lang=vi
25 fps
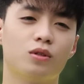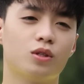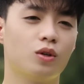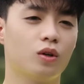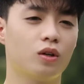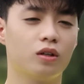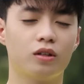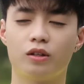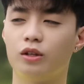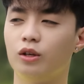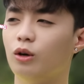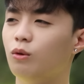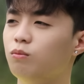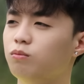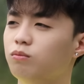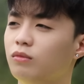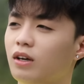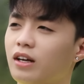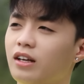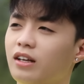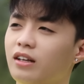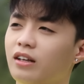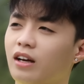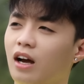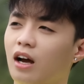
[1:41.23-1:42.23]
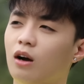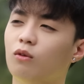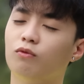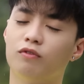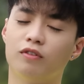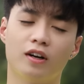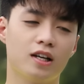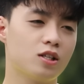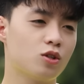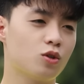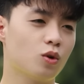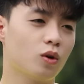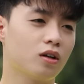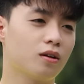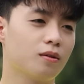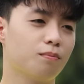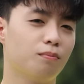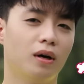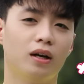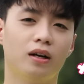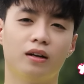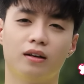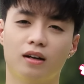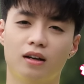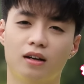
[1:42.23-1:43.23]
xuất chúng y không phải xuất
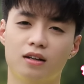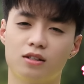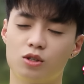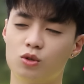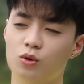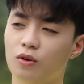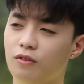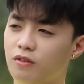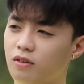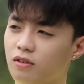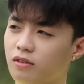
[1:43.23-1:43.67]
mình uh, xuất